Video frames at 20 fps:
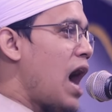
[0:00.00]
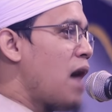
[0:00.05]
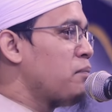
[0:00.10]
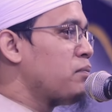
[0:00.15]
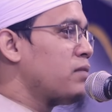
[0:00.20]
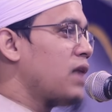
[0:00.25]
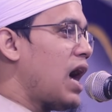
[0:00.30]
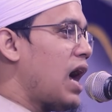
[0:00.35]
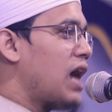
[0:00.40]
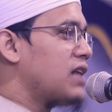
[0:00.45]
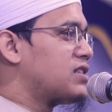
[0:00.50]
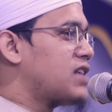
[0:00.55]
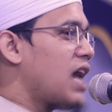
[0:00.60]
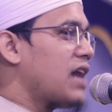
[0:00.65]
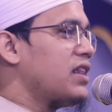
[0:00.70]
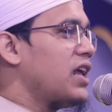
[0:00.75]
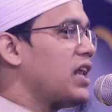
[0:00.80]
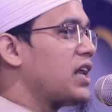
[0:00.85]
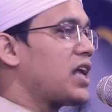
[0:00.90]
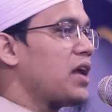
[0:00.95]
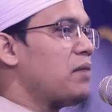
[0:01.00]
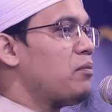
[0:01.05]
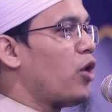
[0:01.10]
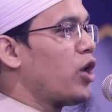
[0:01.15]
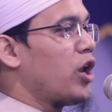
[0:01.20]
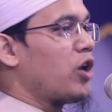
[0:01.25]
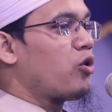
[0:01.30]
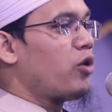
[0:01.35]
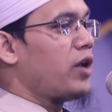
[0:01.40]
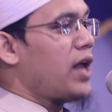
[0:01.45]
আমরা যাদেরকে
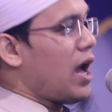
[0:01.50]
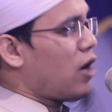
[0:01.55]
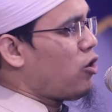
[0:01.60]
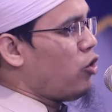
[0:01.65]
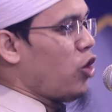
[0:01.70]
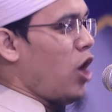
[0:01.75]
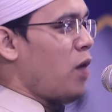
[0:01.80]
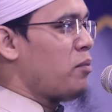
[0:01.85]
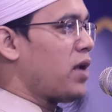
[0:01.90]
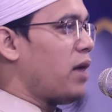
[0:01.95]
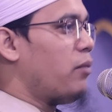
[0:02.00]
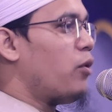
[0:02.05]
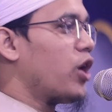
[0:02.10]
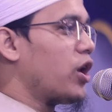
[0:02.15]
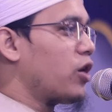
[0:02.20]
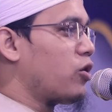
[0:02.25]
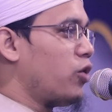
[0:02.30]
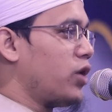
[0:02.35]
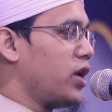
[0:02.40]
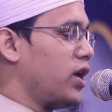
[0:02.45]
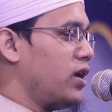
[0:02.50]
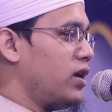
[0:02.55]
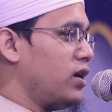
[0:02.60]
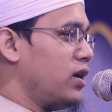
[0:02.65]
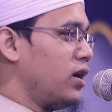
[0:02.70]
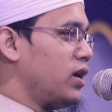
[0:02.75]
মনে করি এখনও আমরা মনে করি